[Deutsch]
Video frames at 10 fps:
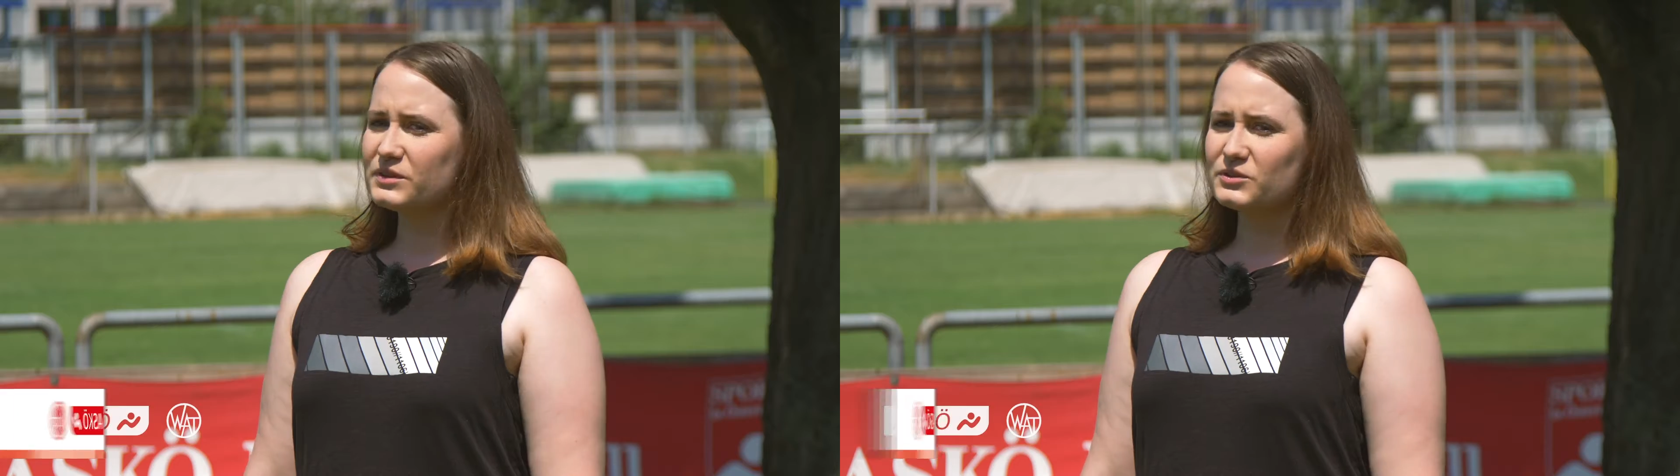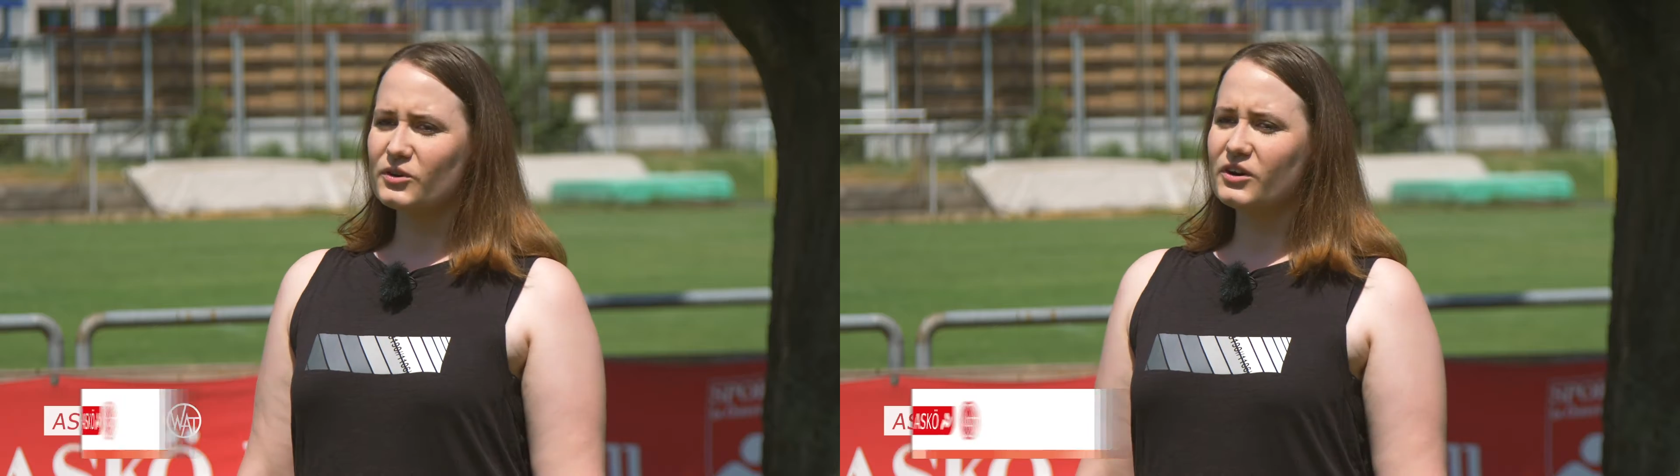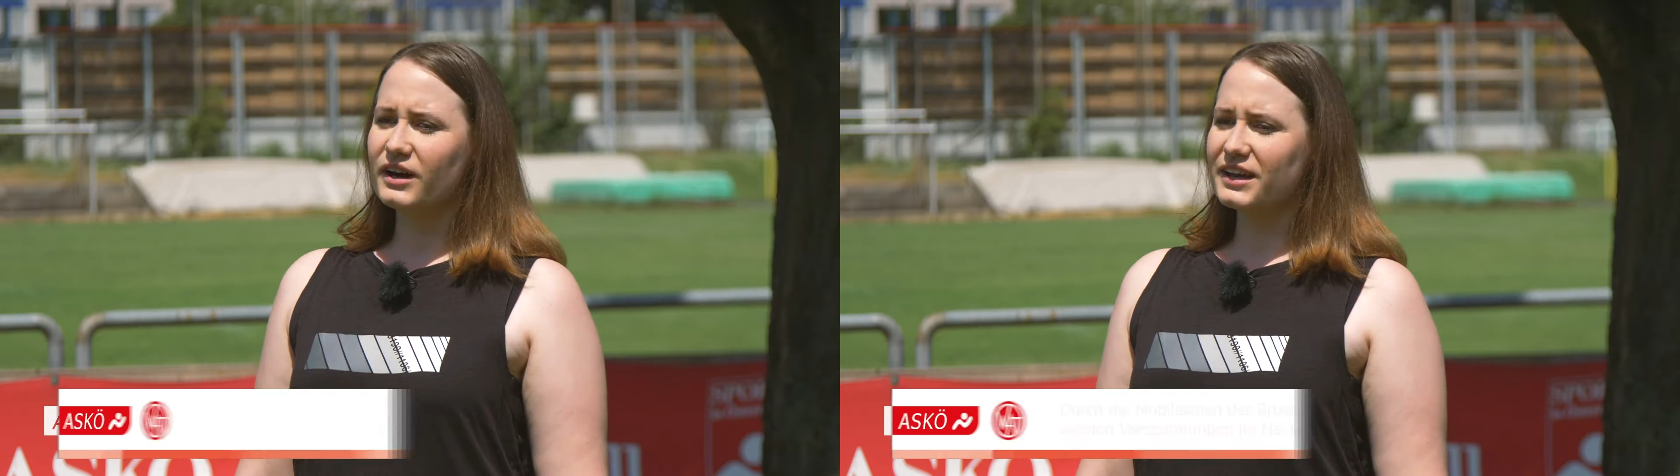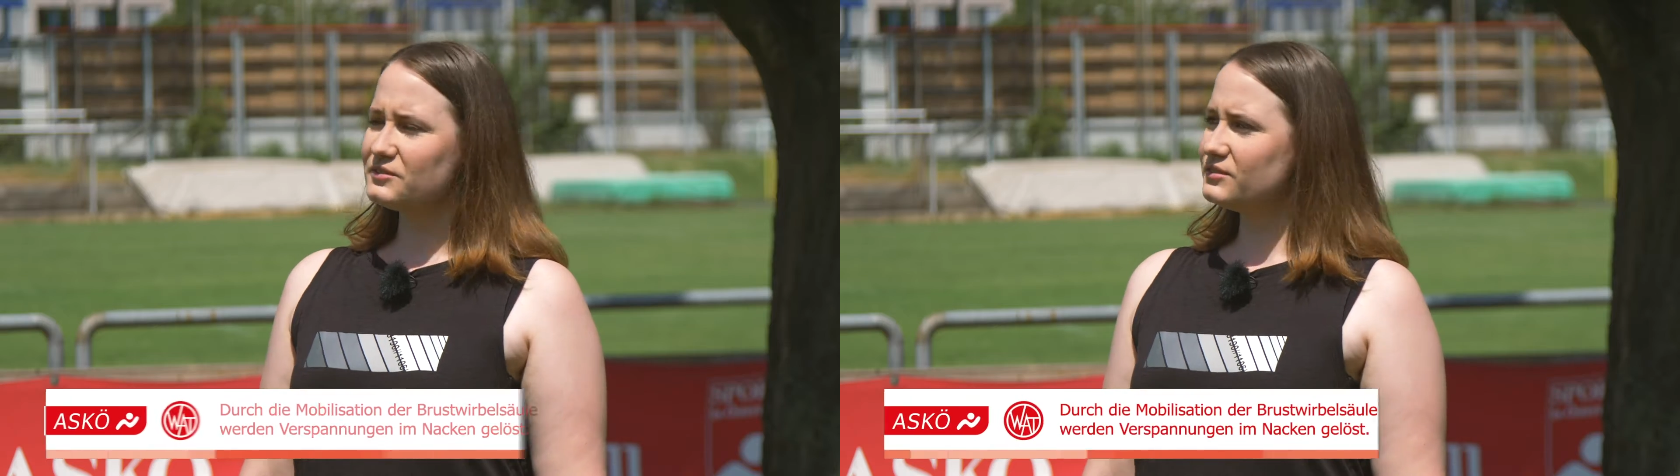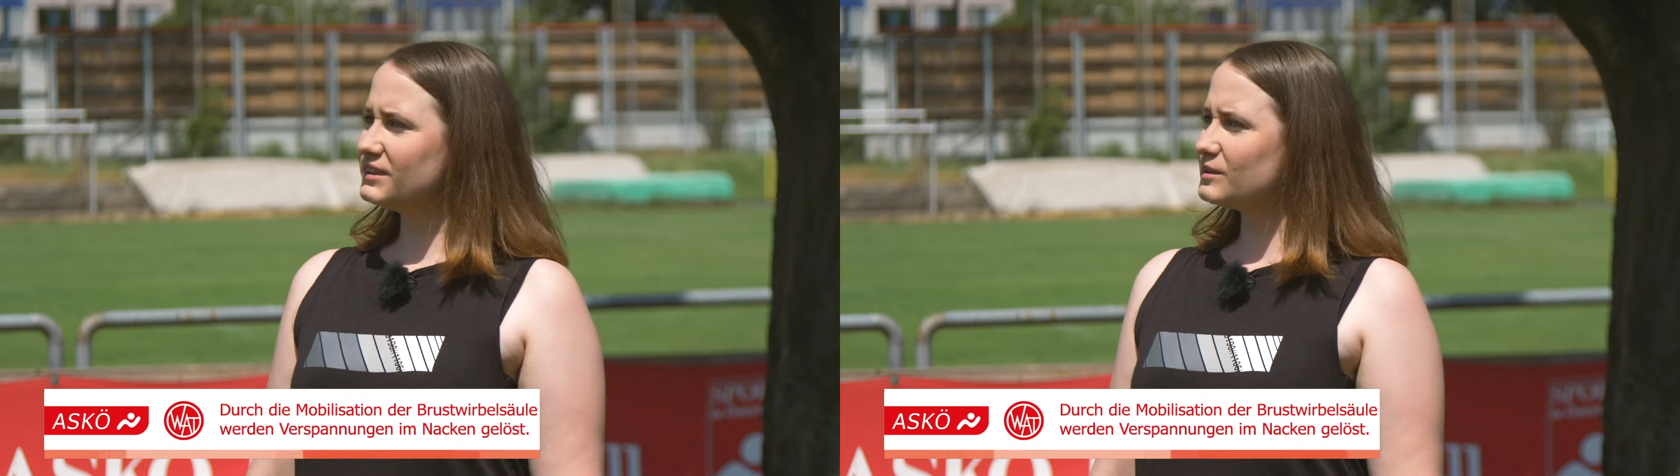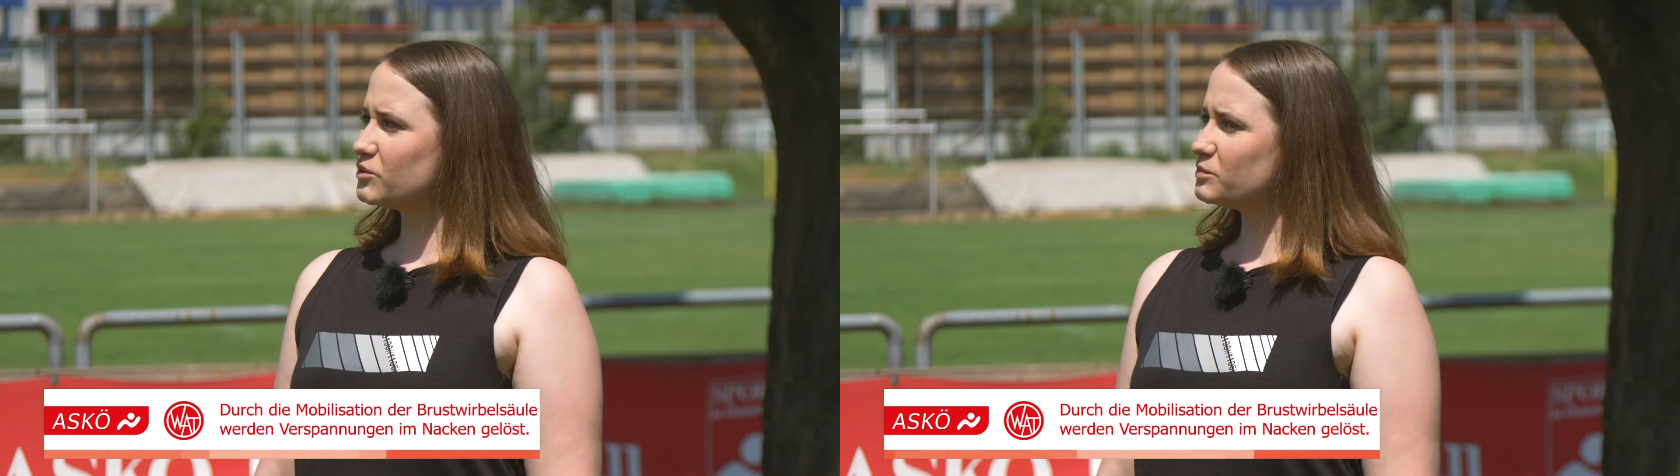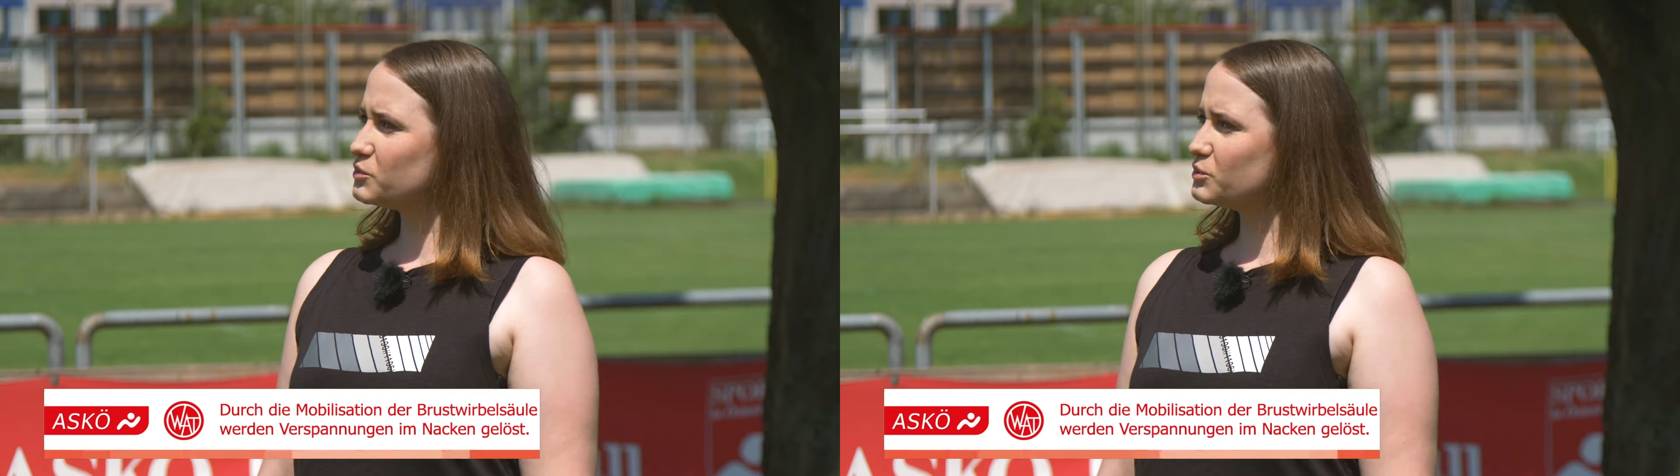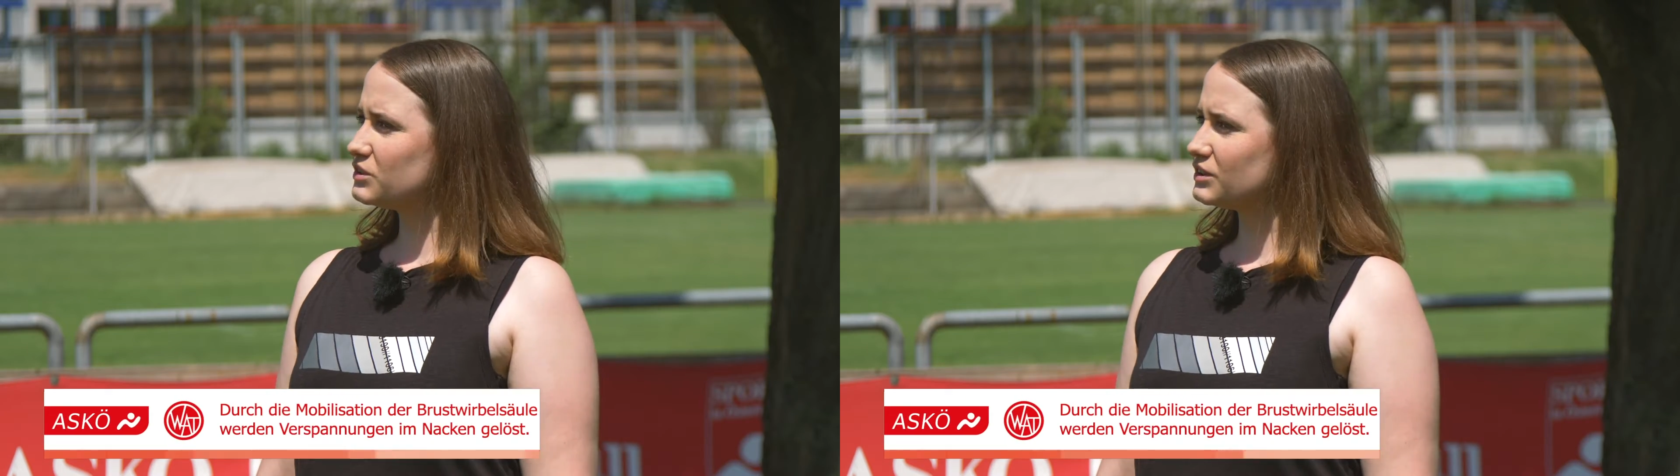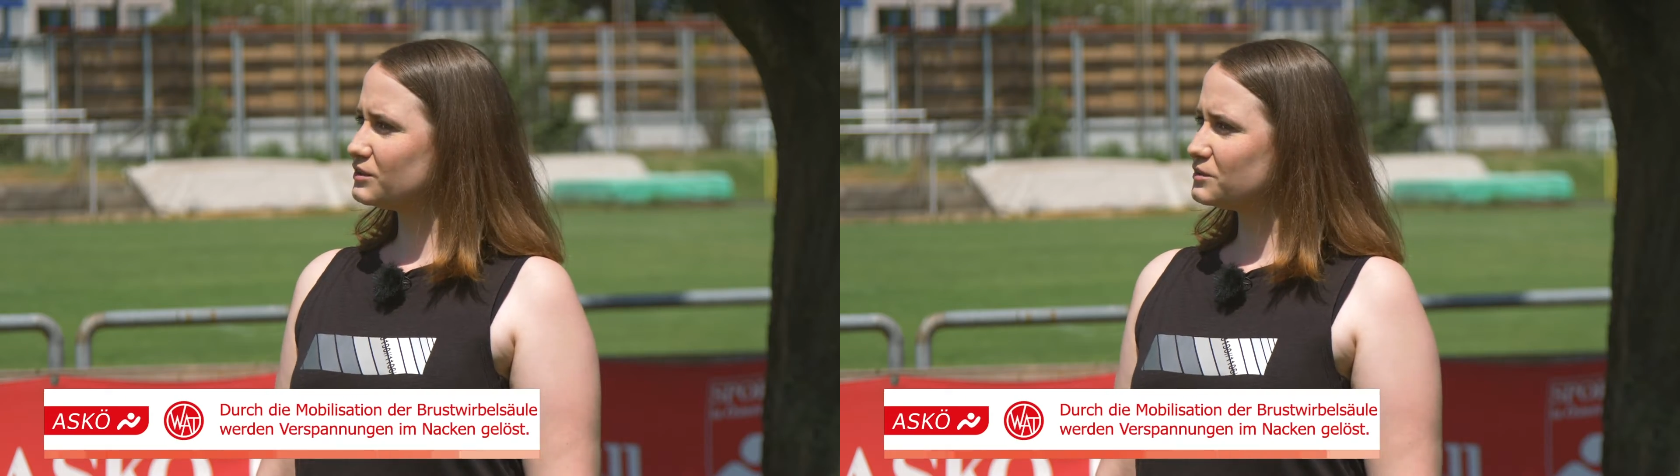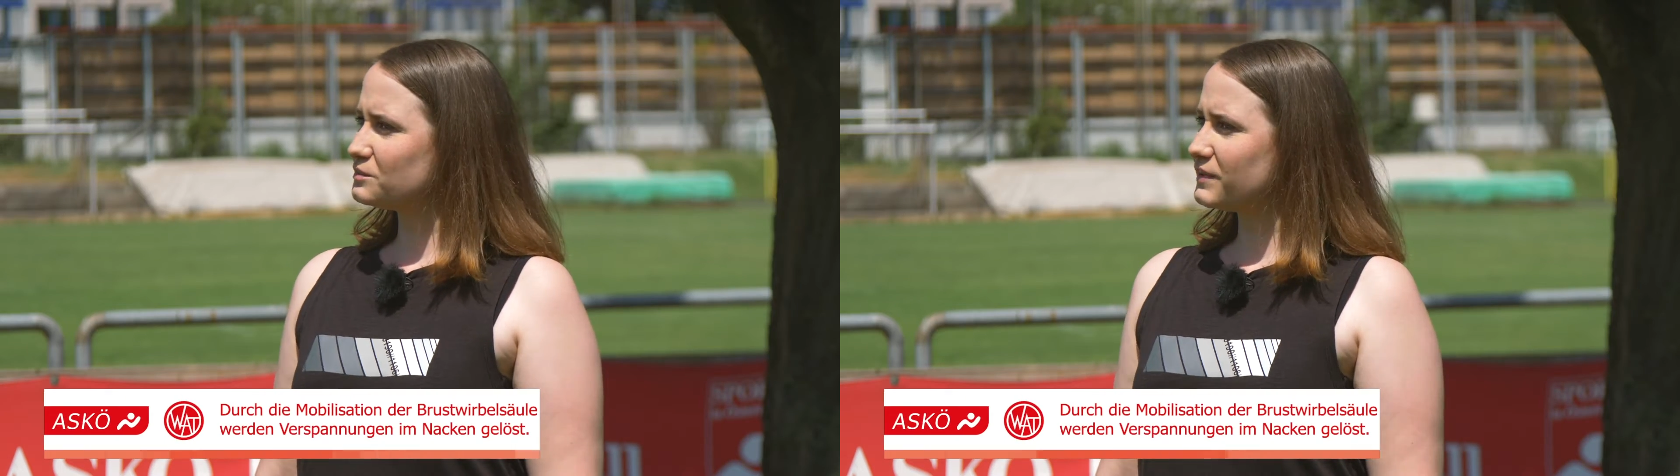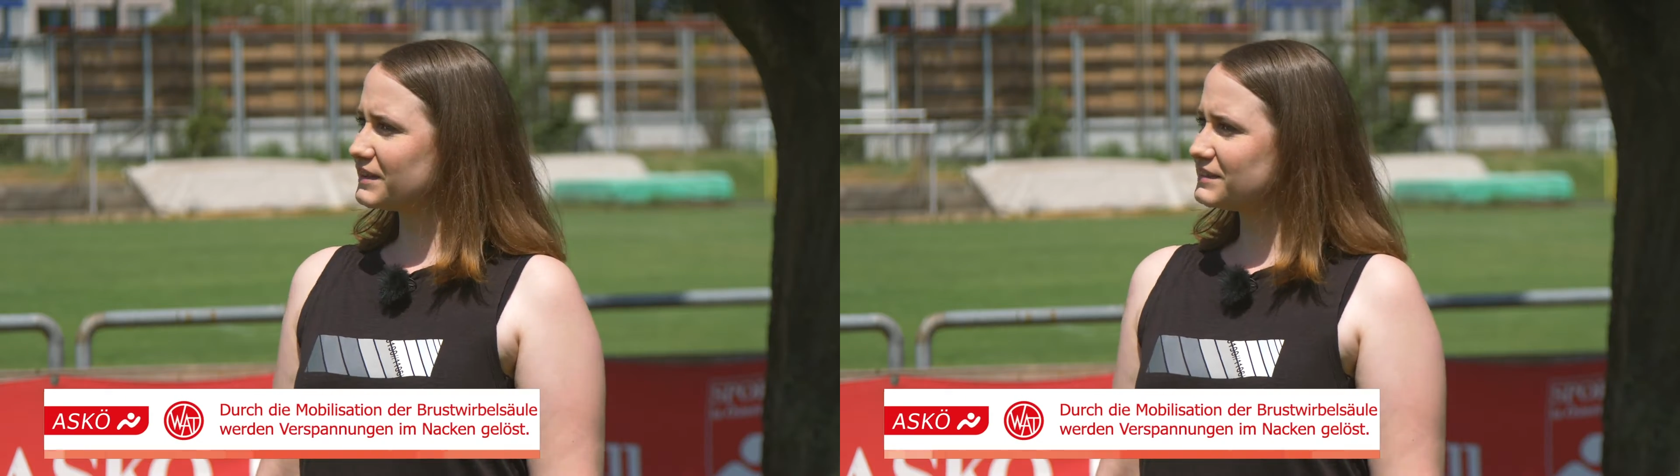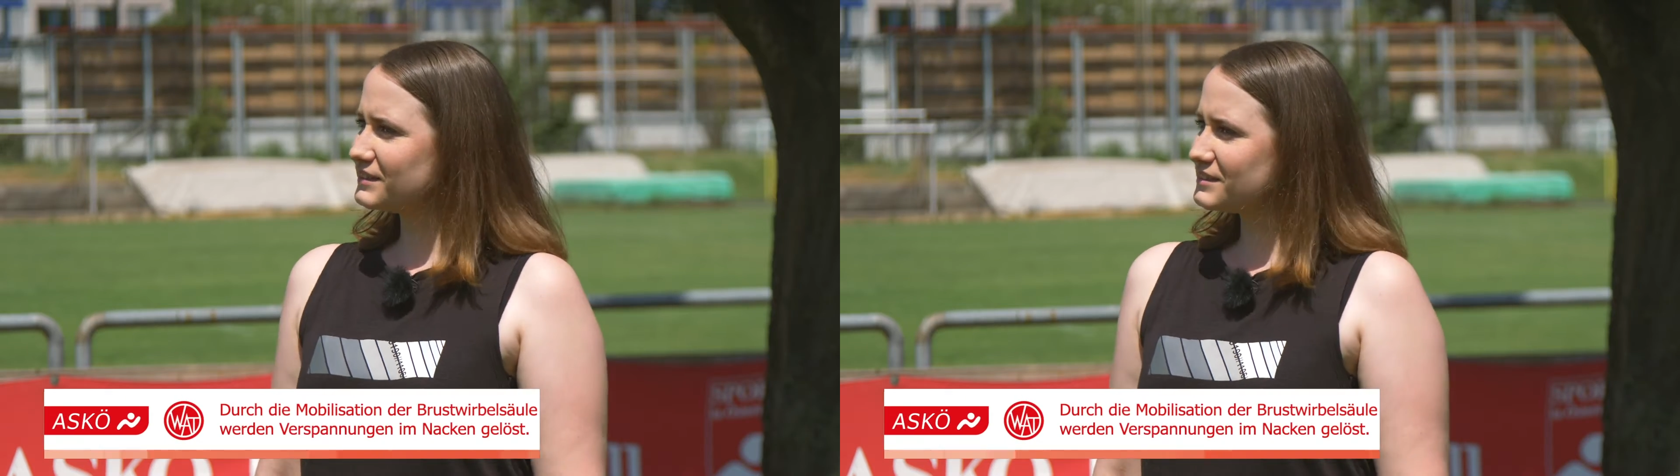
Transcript: bin doch recht viel am Computer und merke da,